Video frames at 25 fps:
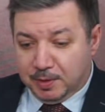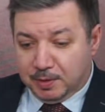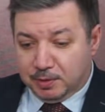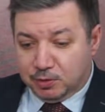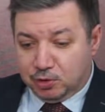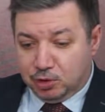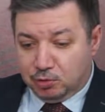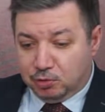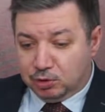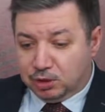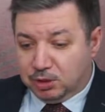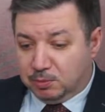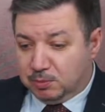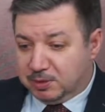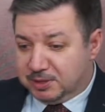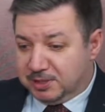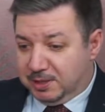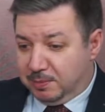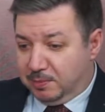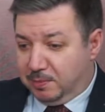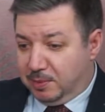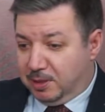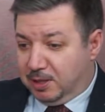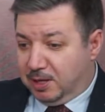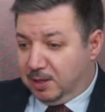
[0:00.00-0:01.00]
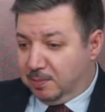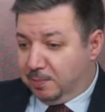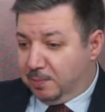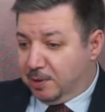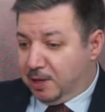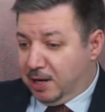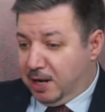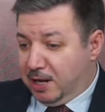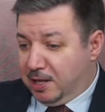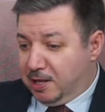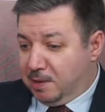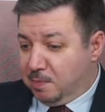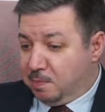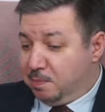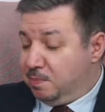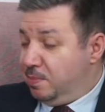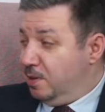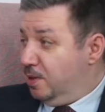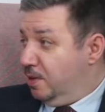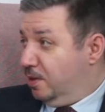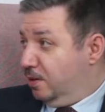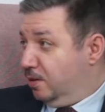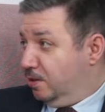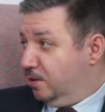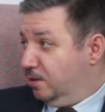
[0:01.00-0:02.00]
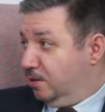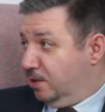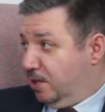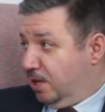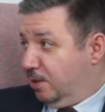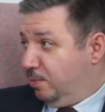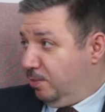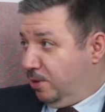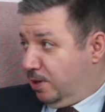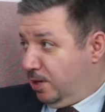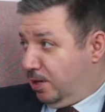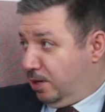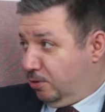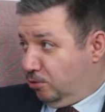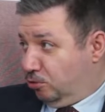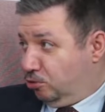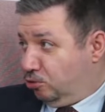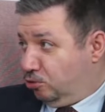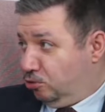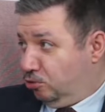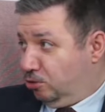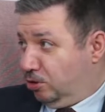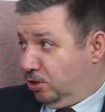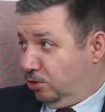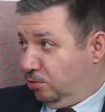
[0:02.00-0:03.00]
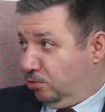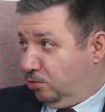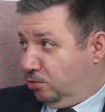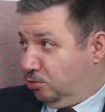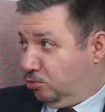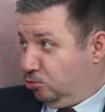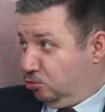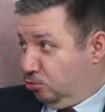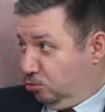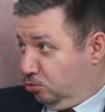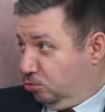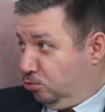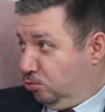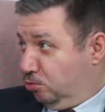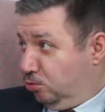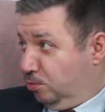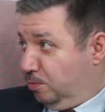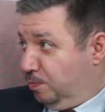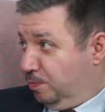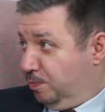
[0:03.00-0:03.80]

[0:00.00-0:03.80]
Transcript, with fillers: чего-то мы забыли про имбирь, да, про хорошую такую штуку.